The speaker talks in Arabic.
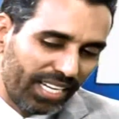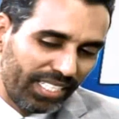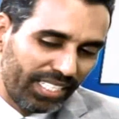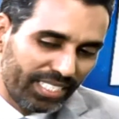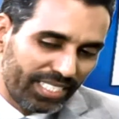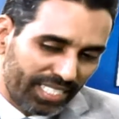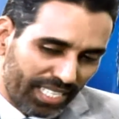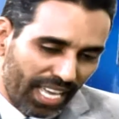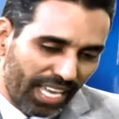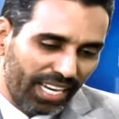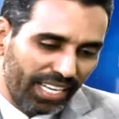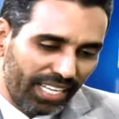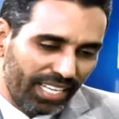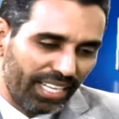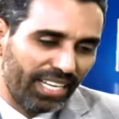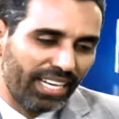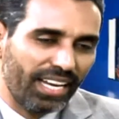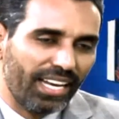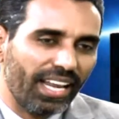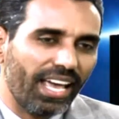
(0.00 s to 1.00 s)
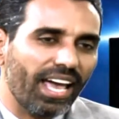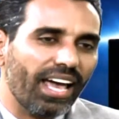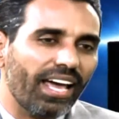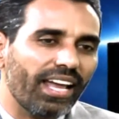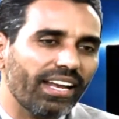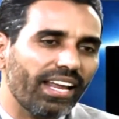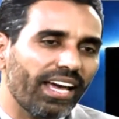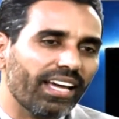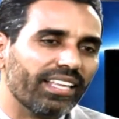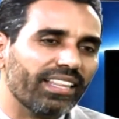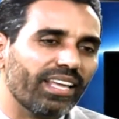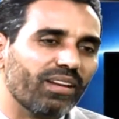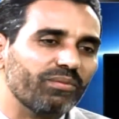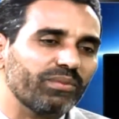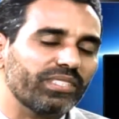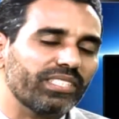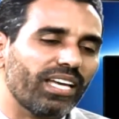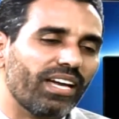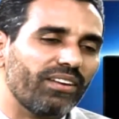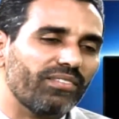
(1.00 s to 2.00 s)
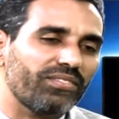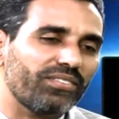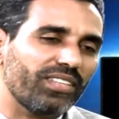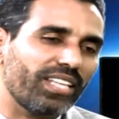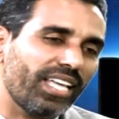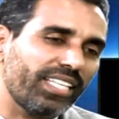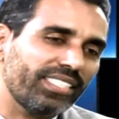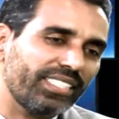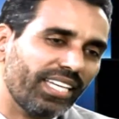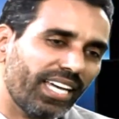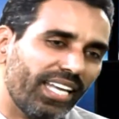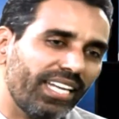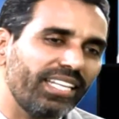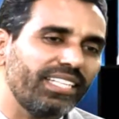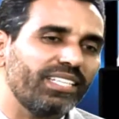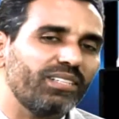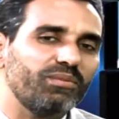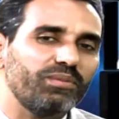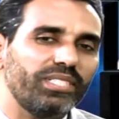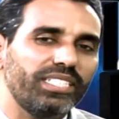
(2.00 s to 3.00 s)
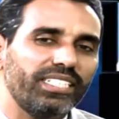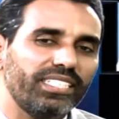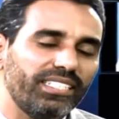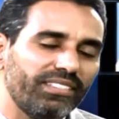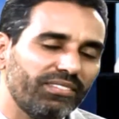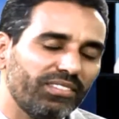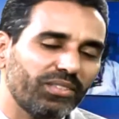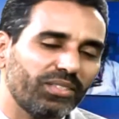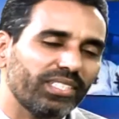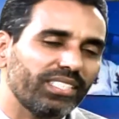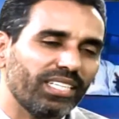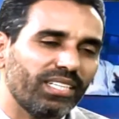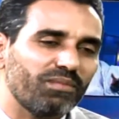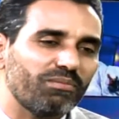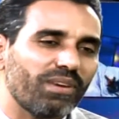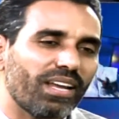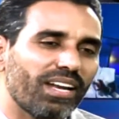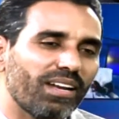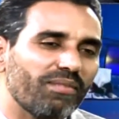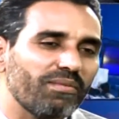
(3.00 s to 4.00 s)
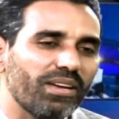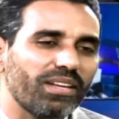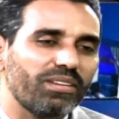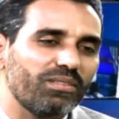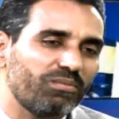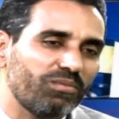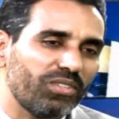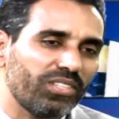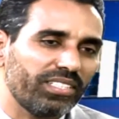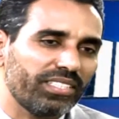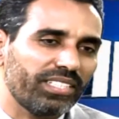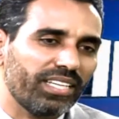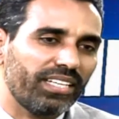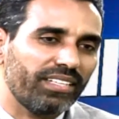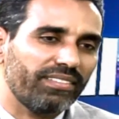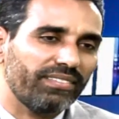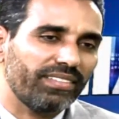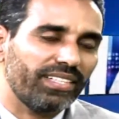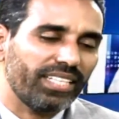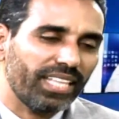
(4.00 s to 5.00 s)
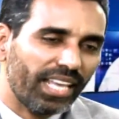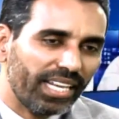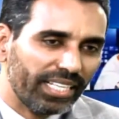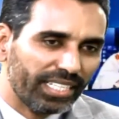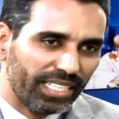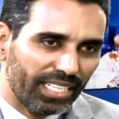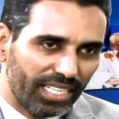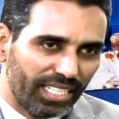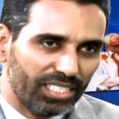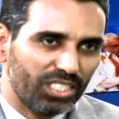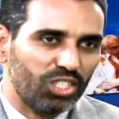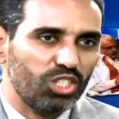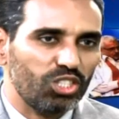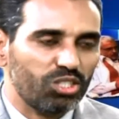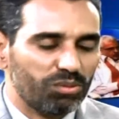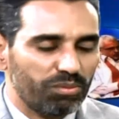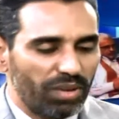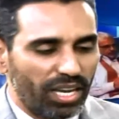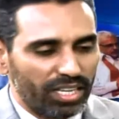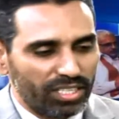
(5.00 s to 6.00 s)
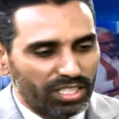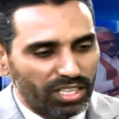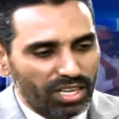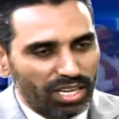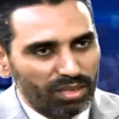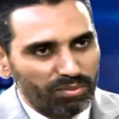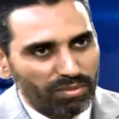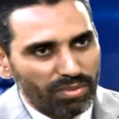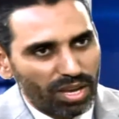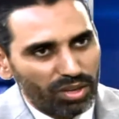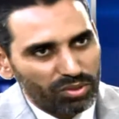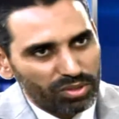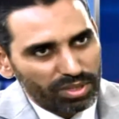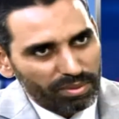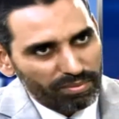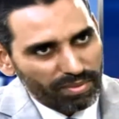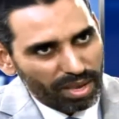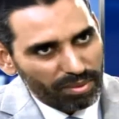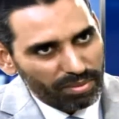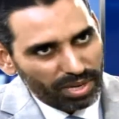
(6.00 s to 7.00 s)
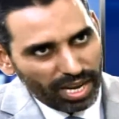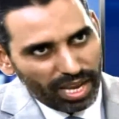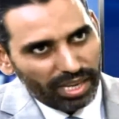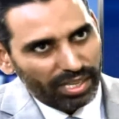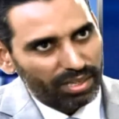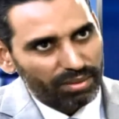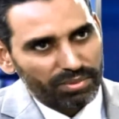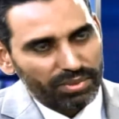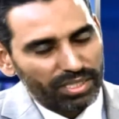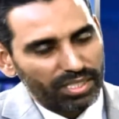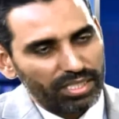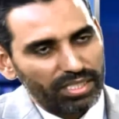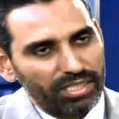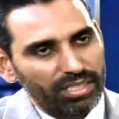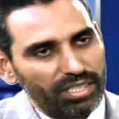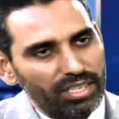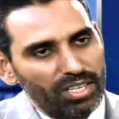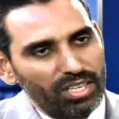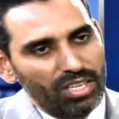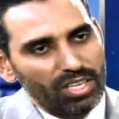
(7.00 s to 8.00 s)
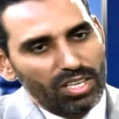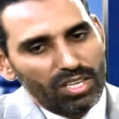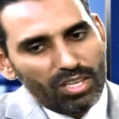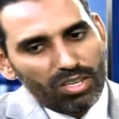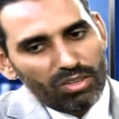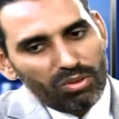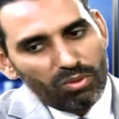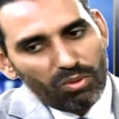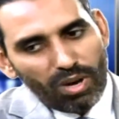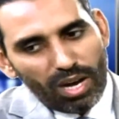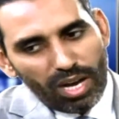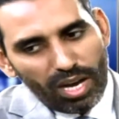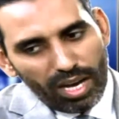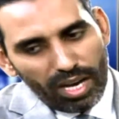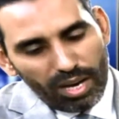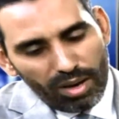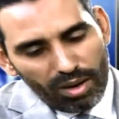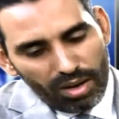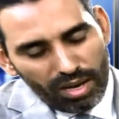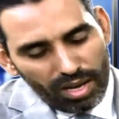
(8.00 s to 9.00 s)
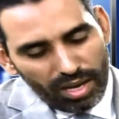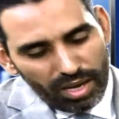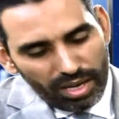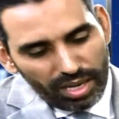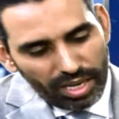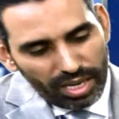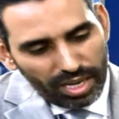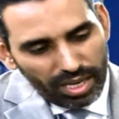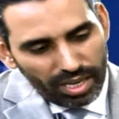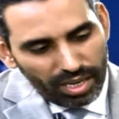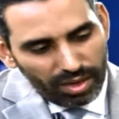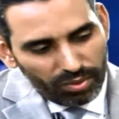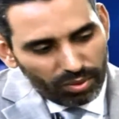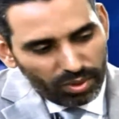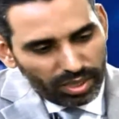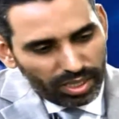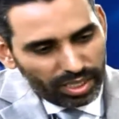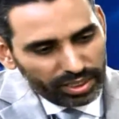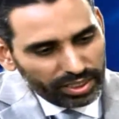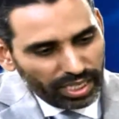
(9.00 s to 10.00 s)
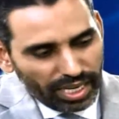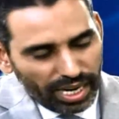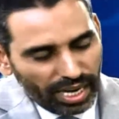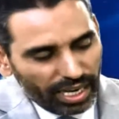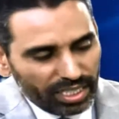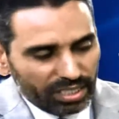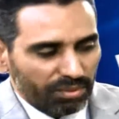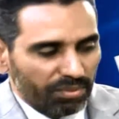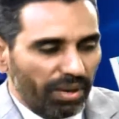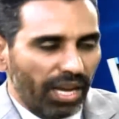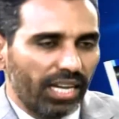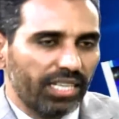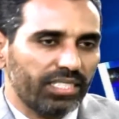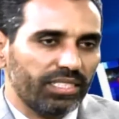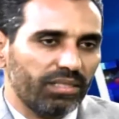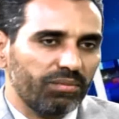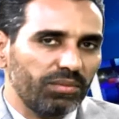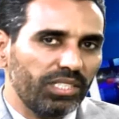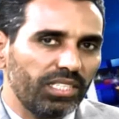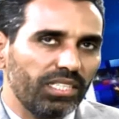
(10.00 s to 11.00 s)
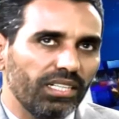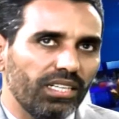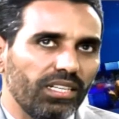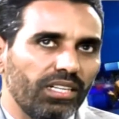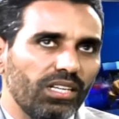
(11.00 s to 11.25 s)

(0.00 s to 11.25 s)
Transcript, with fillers: اليساريين الان اكثر من تحفظاتي على اليمينيين في وضع البرلمان الموريتاني فلذلك اجلس مع جانب ما يسمى بالاغلبيه وتناقش آه، مع الجميع